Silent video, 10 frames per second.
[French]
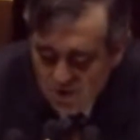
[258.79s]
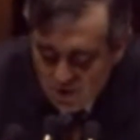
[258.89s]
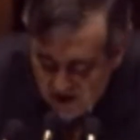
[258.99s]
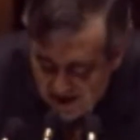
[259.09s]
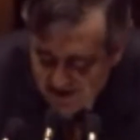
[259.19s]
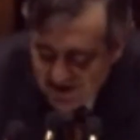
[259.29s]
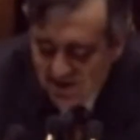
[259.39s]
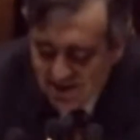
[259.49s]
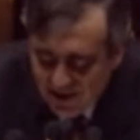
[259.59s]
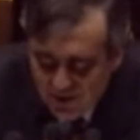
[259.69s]
Oui, elles
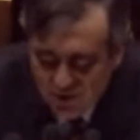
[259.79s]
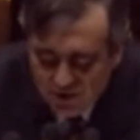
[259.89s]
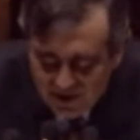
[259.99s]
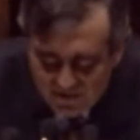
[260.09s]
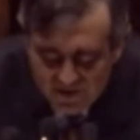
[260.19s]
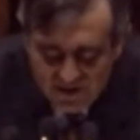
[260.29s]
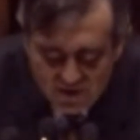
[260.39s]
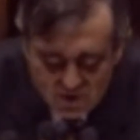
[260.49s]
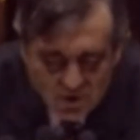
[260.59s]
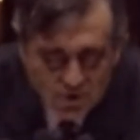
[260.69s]
entraînent une
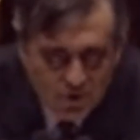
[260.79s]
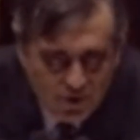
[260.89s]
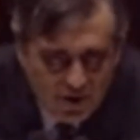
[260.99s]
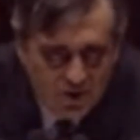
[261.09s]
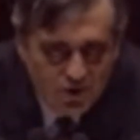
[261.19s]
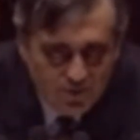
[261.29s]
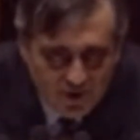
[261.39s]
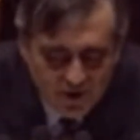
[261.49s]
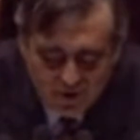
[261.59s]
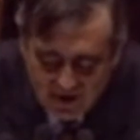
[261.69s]
redéfinition du rôle
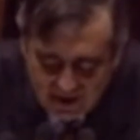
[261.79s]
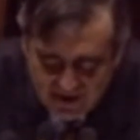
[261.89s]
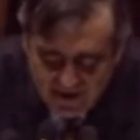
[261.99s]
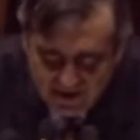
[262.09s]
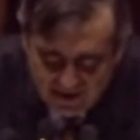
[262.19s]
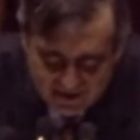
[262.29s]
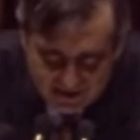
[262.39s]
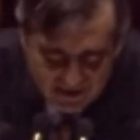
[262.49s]
économique de l'État.